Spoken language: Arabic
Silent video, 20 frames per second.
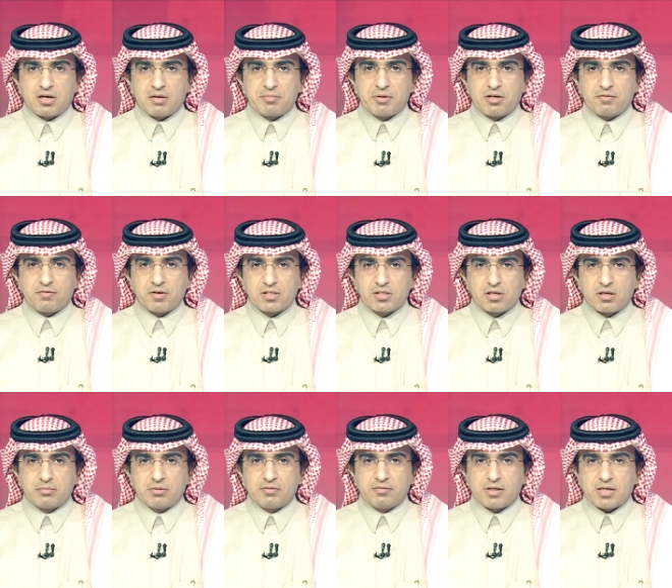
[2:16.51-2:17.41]
الأمير
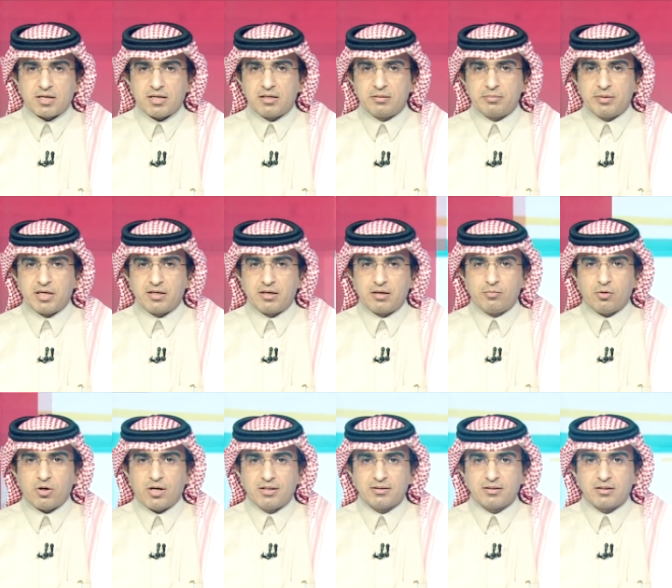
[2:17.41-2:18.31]
فيصل بن فرحان بأن
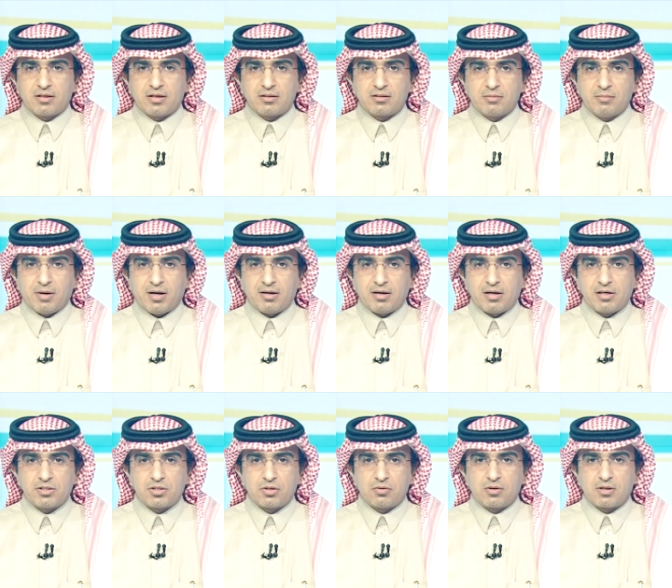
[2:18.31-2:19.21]
المحادثات مع
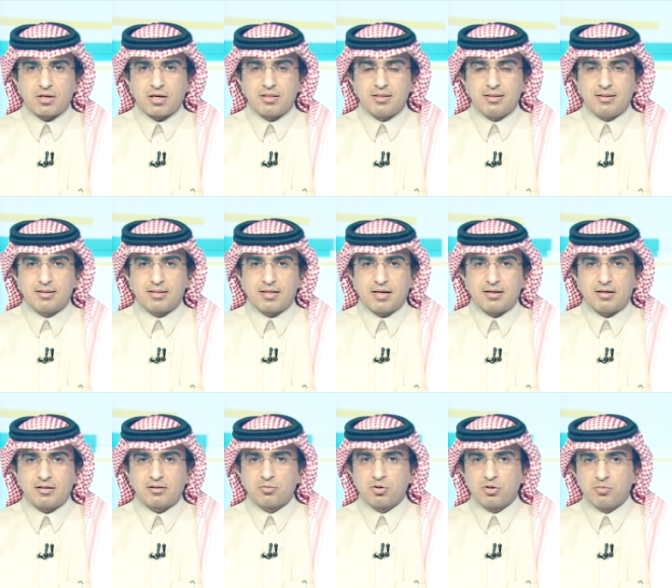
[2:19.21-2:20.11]
الرئيس الأوكراني
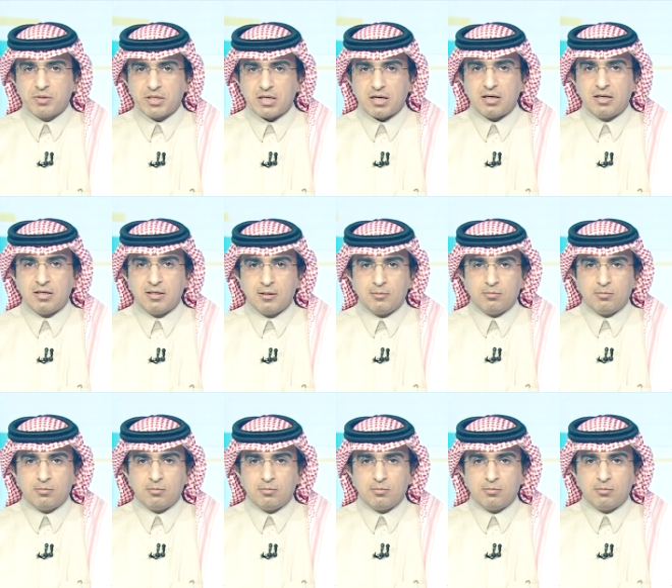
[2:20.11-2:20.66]
كانت مثمرة